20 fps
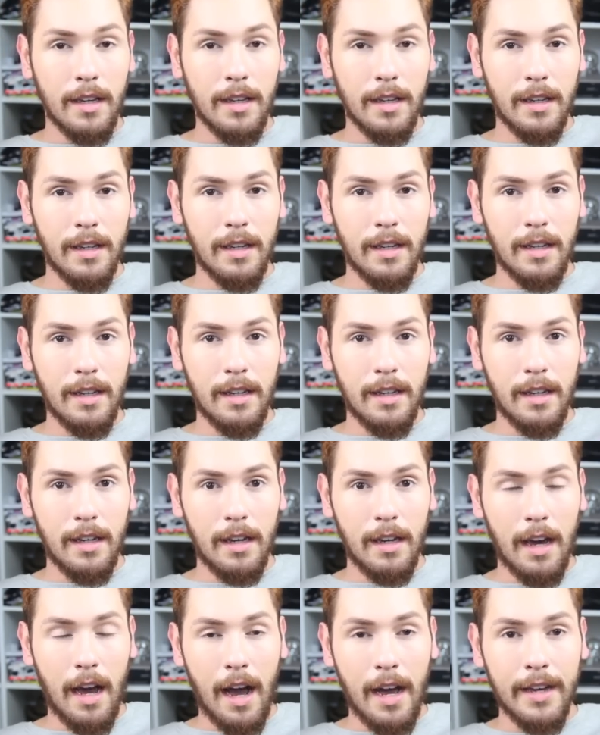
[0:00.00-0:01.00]

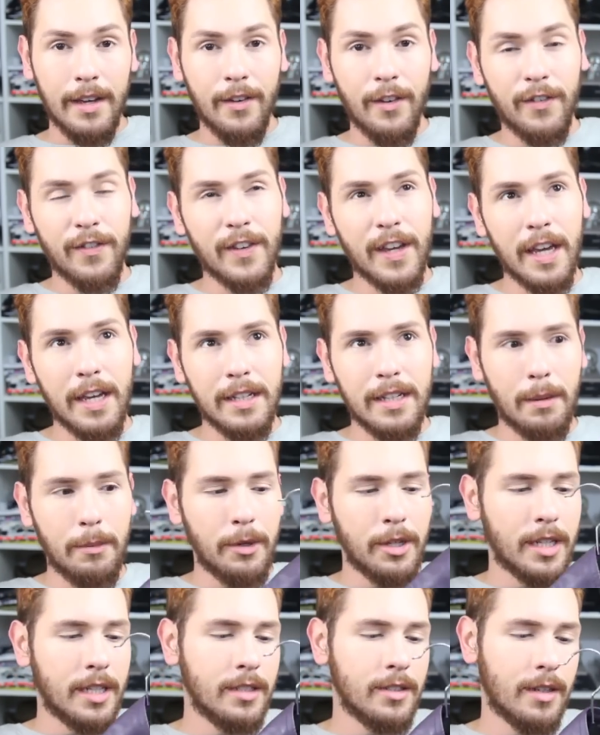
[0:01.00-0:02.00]
E aí eu fiquei
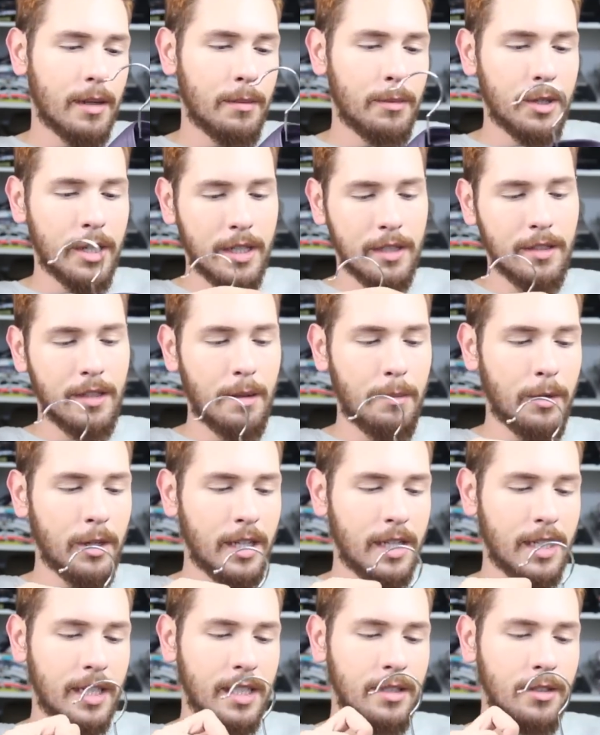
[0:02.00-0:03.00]
namorando, namorando,
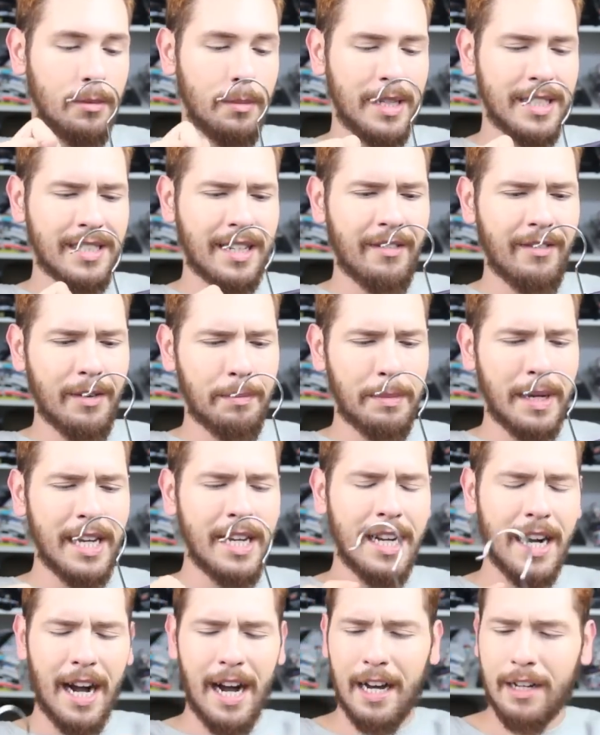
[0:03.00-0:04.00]
namorando, mas tava
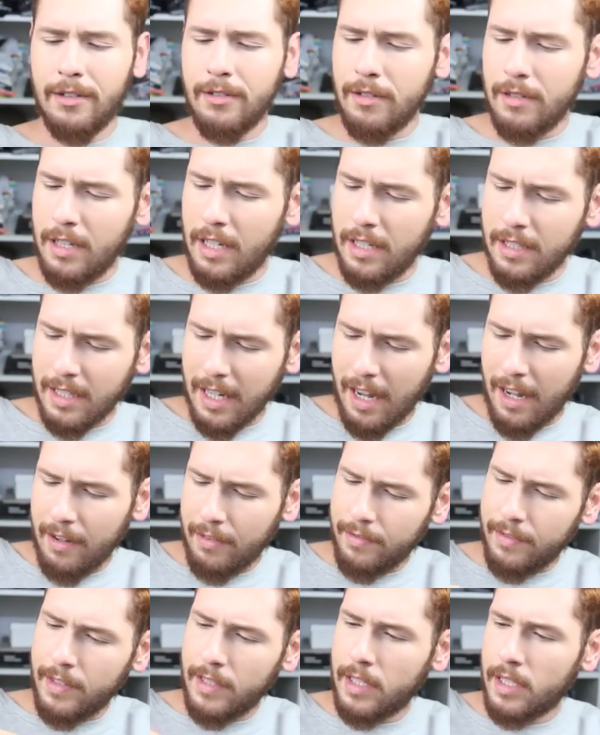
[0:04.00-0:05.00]
bem caro. Ele
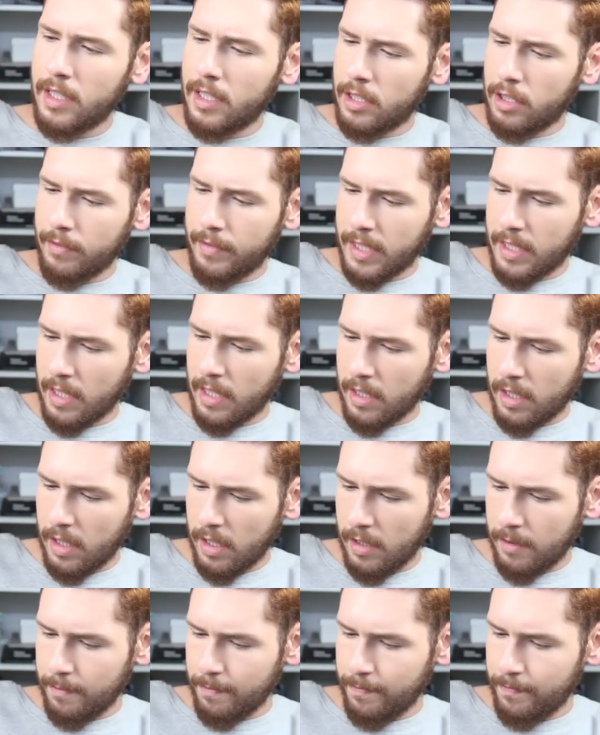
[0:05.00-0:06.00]
tava. Deixa eu ver se tem
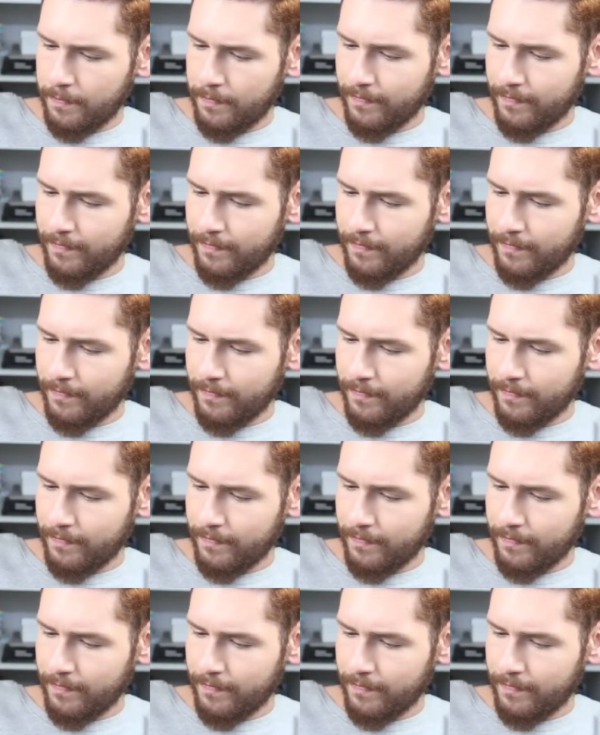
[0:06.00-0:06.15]
aqui.